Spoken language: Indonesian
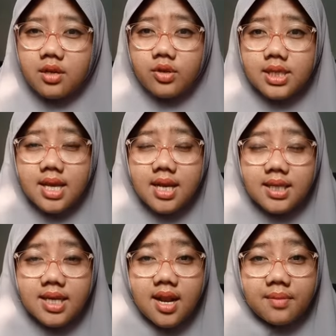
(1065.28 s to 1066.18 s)

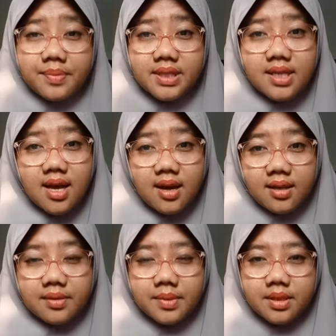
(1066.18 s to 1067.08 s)
Al-Ghazali di dalam
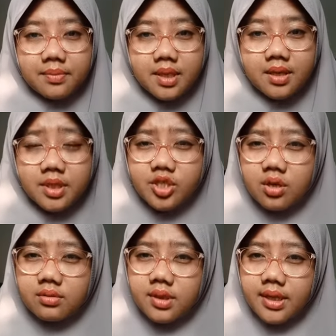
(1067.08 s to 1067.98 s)
penjara, teman-teman.
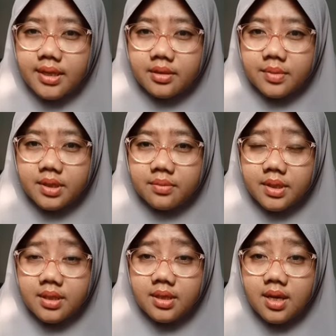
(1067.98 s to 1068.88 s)
Masya Allah ya,
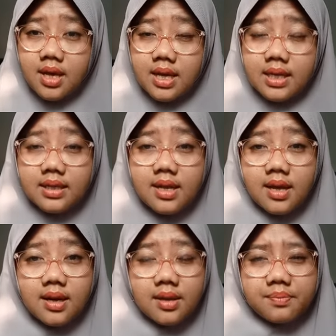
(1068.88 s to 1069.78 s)
teman-teman.
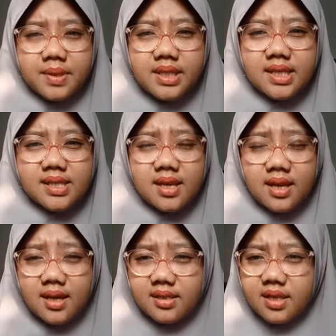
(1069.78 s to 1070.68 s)
Dalam
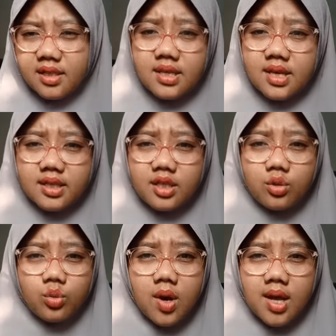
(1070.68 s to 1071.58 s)
penyiksaan yang, yang di
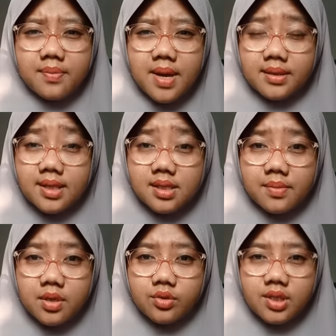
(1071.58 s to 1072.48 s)
luar batas
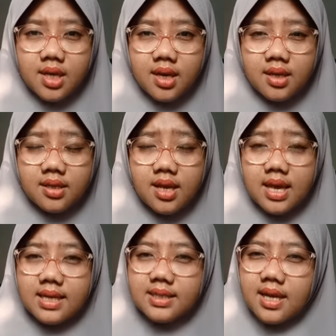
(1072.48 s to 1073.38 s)
kemanusiaan,
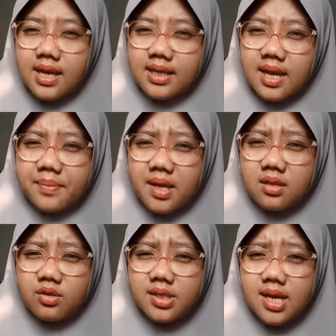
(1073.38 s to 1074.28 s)
Jainab
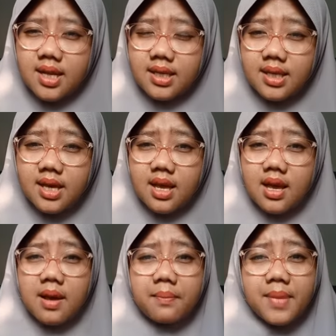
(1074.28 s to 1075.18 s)
Al-Ghazali
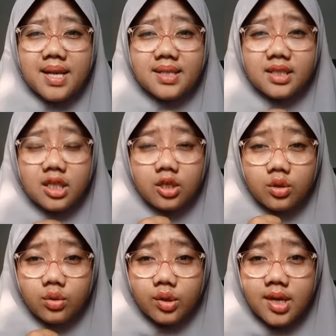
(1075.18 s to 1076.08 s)
masih
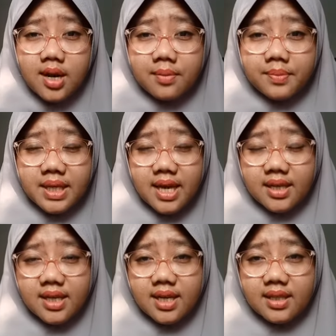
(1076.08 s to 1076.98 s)
teguh dalam
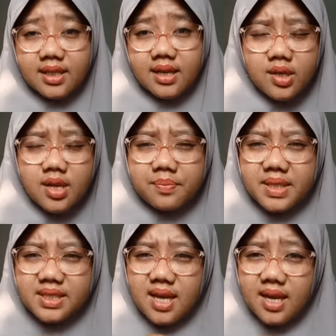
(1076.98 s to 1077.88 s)
keyakinannya dan
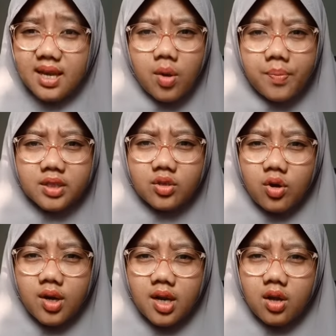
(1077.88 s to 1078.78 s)
percaya bahwa
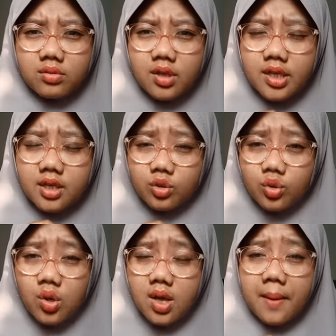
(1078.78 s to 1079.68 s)
pertolongan Allah
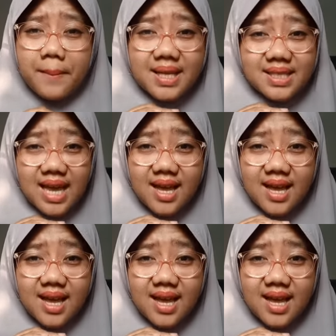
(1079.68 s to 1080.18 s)
itu pasti